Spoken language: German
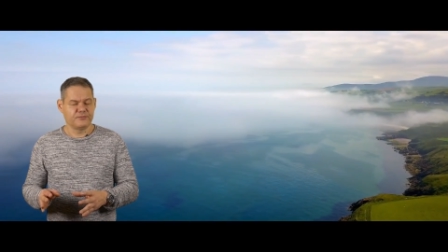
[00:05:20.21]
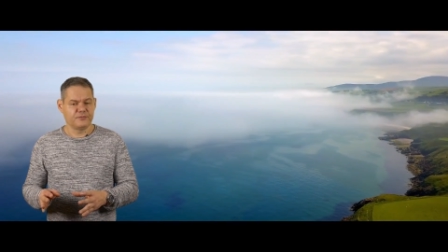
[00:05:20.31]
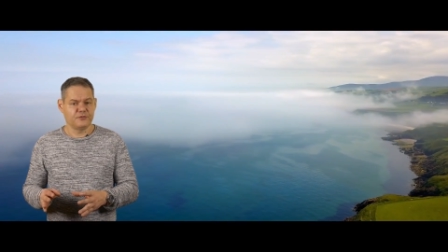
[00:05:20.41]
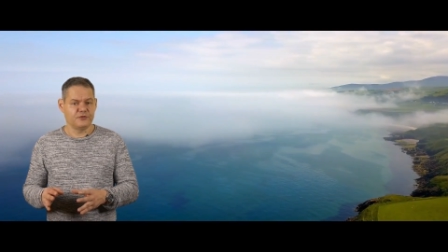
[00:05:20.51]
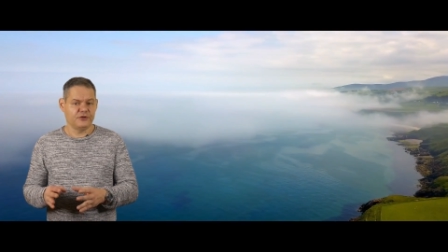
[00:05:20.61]

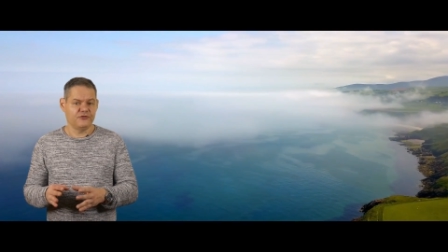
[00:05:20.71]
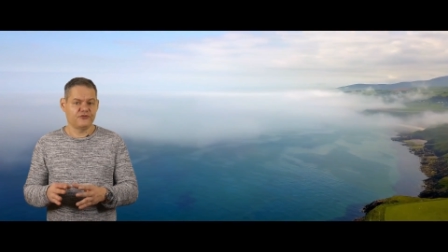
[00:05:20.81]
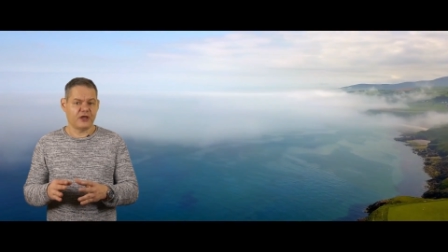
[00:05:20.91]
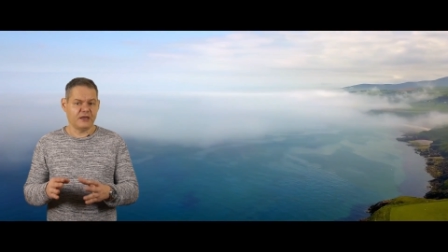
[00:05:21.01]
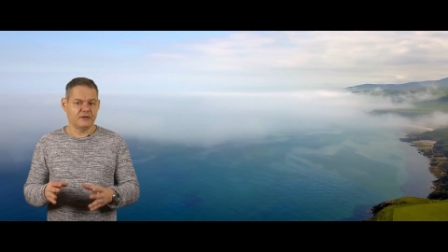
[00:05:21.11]
Durch die
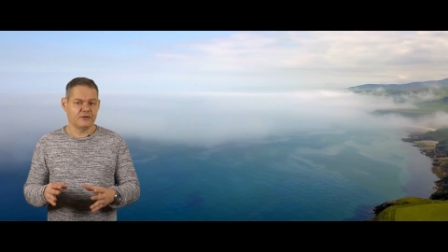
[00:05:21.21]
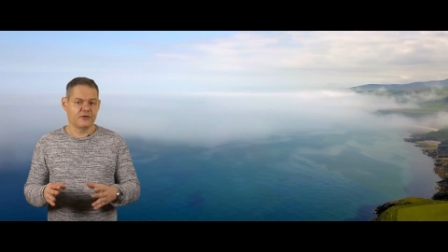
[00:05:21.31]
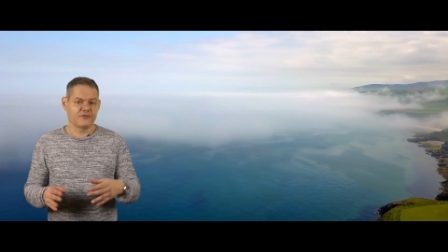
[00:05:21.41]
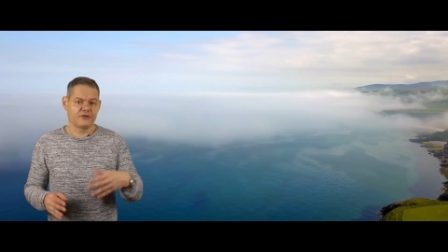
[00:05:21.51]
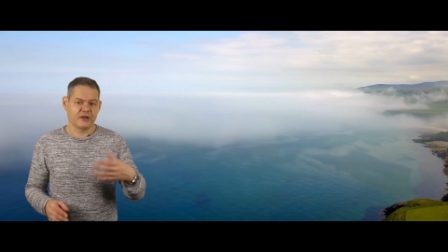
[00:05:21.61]
steigende
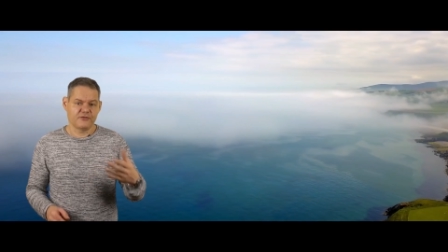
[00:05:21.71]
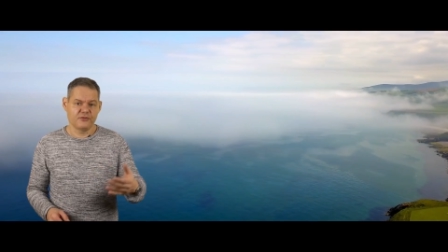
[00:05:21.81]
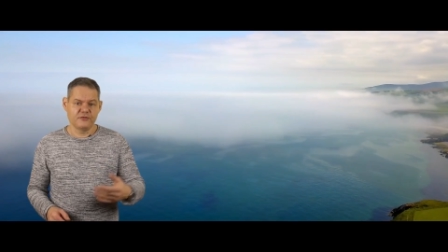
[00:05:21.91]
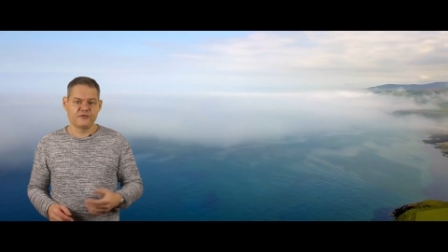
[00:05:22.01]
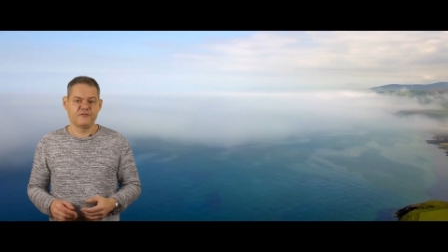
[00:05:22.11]

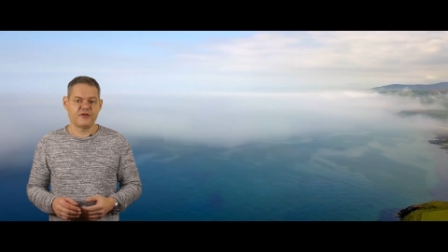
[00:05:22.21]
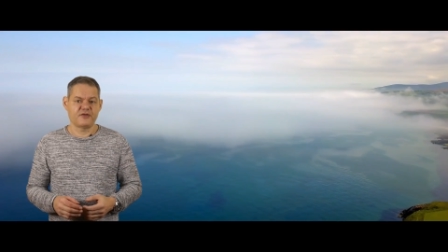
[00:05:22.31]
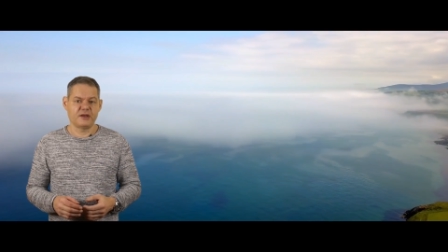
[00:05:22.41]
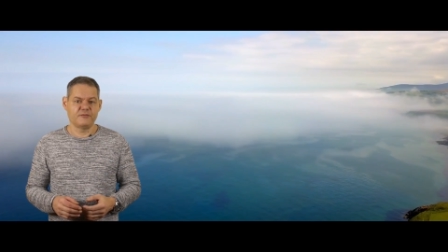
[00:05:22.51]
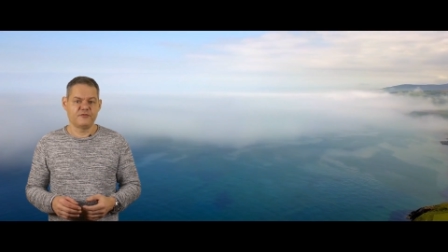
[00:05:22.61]
Konzentration von
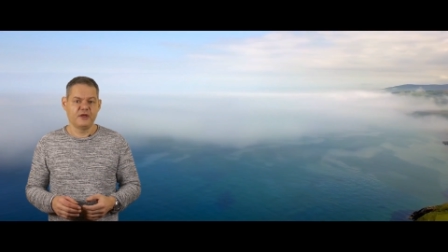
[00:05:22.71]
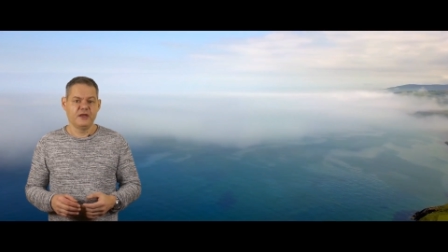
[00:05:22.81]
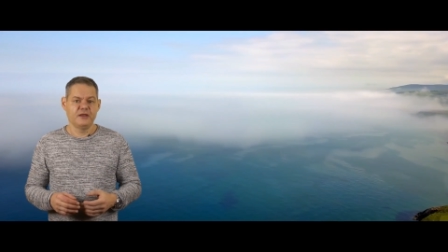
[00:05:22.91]
Wasserdampf